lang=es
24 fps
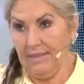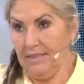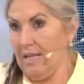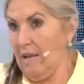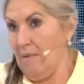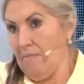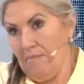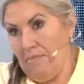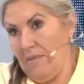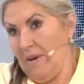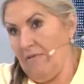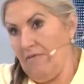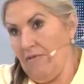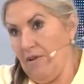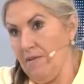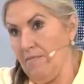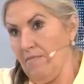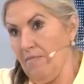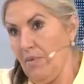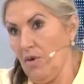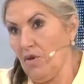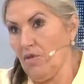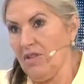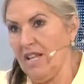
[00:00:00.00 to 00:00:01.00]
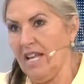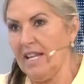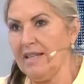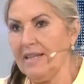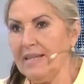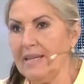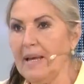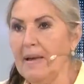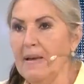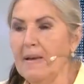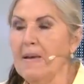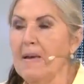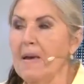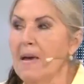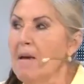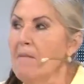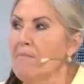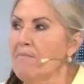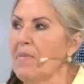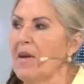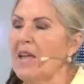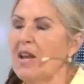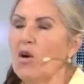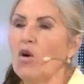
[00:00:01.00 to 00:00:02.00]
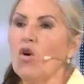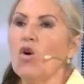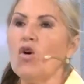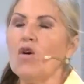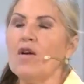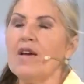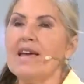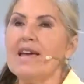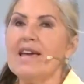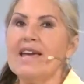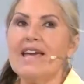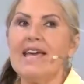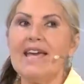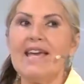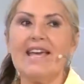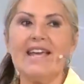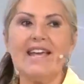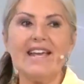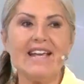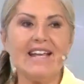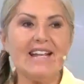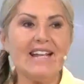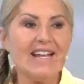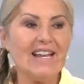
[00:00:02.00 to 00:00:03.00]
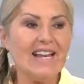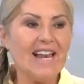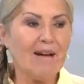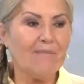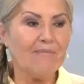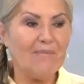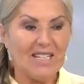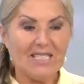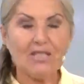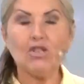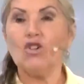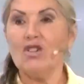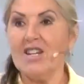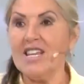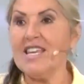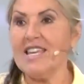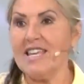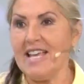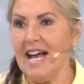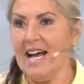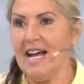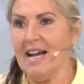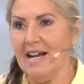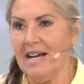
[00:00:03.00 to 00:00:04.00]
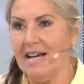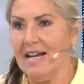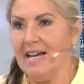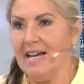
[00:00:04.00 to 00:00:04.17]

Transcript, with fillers: siempre fue importante, pero en la Amazonía